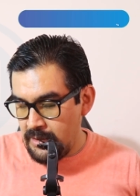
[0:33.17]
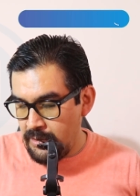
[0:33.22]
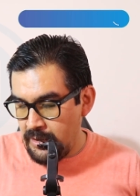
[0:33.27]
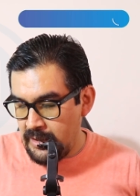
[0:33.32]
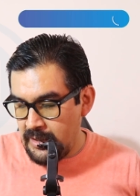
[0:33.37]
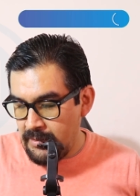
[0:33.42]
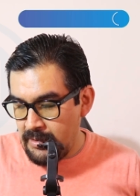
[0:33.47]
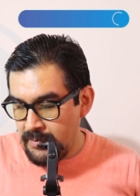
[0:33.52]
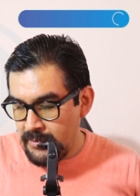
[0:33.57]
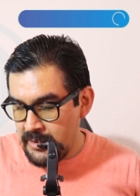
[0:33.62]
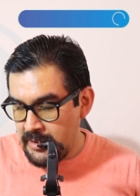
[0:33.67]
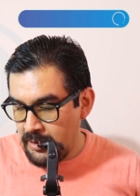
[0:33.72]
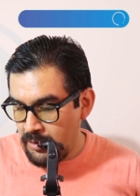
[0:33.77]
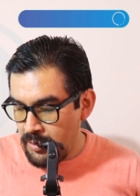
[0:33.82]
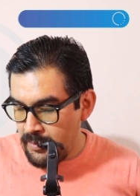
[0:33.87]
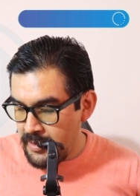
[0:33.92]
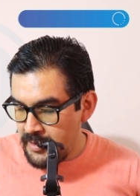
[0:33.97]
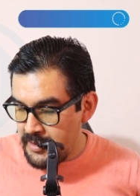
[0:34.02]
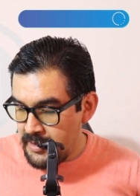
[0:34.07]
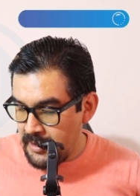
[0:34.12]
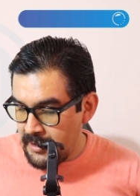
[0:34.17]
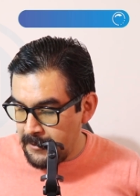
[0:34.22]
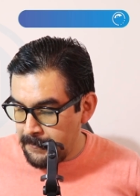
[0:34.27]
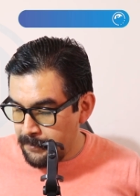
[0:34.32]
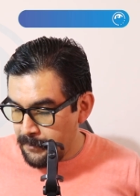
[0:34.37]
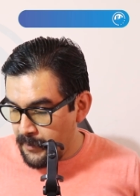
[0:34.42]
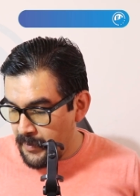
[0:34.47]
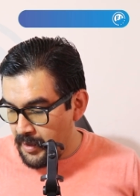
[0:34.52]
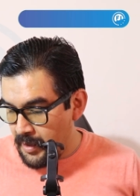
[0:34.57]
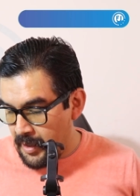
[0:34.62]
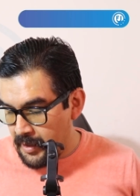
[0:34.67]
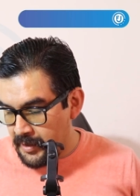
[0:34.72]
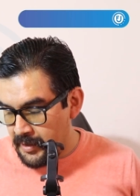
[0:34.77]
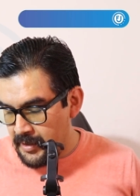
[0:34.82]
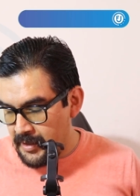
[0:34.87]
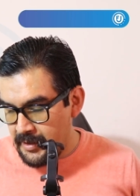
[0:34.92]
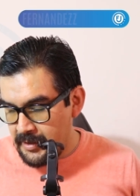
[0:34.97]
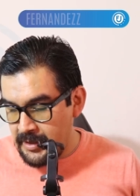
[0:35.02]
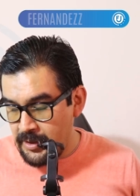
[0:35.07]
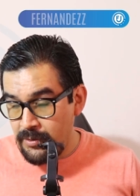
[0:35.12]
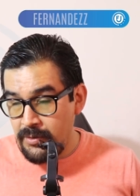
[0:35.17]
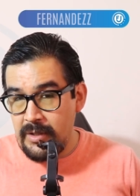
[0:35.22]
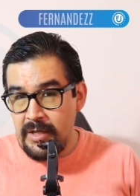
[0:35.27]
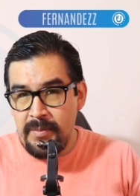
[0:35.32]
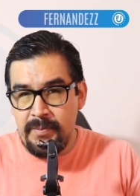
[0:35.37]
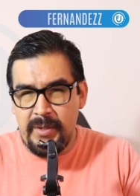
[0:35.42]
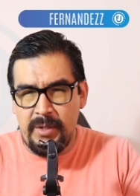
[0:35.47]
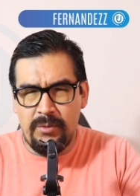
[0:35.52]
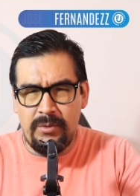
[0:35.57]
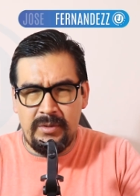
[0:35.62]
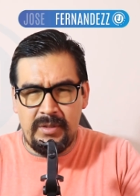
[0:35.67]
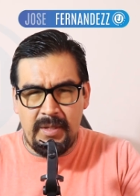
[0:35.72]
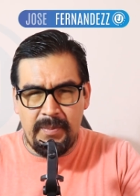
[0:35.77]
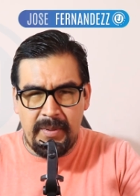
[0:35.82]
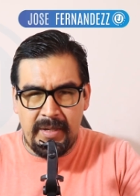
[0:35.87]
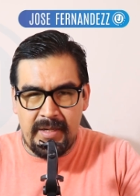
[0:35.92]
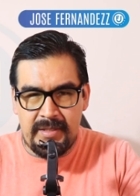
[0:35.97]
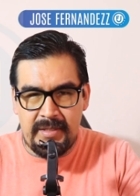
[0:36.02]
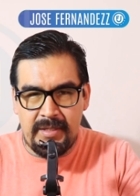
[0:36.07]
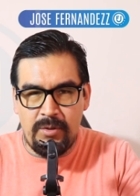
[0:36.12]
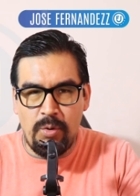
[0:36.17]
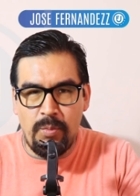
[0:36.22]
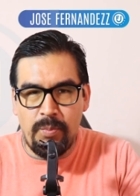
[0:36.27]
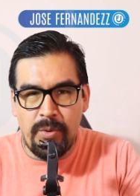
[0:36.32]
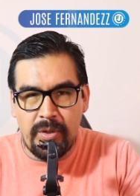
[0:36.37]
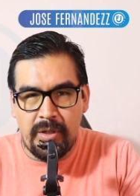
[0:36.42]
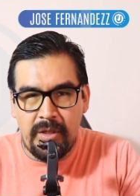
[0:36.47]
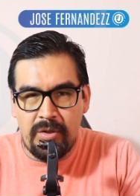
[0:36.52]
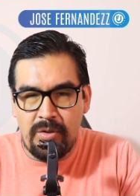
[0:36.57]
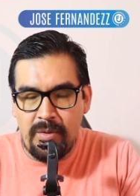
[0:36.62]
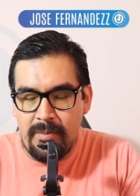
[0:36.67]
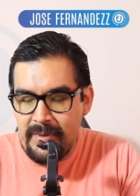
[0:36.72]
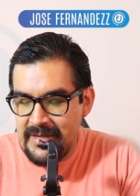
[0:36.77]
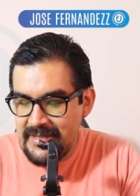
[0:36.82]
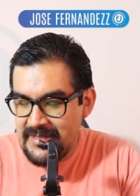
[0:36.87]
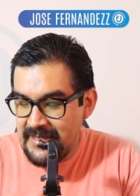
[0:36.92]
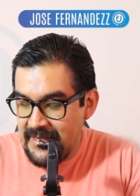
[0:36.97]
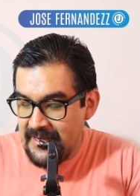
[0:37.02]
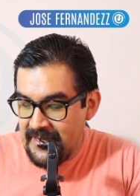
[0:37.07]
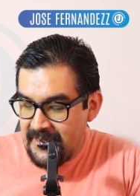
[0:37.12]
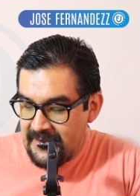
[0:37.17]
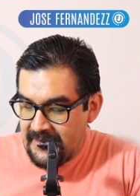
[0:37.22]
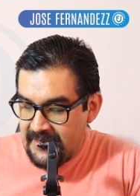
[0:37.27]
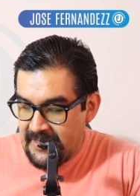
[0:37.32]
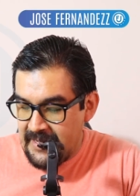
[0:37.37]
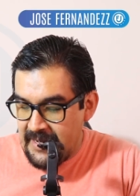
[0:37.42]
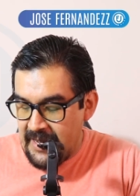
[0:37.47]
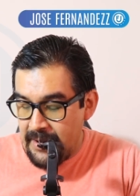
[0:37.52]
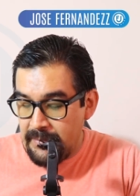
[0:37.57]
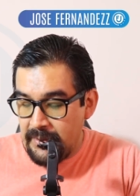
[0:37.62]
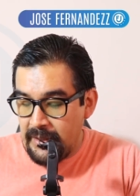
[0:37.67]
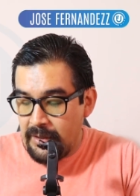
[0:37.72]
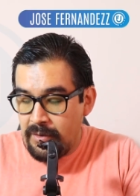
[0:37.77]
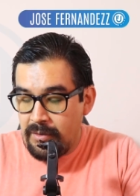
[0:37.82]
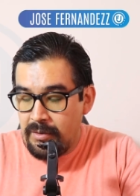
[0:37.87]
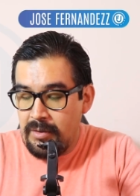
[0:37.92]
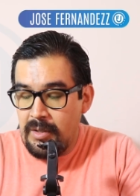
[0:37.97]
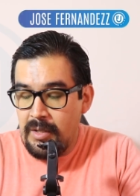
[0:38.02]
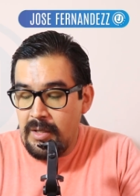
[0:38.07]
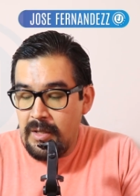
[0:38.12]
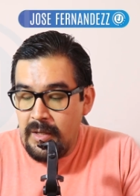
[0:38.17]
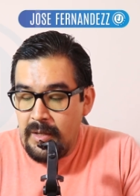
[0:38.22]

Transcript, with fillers: ahorita vamos a comenzar. Aquí ya tengo las preguntas para hacerlo un poquito más dinámico.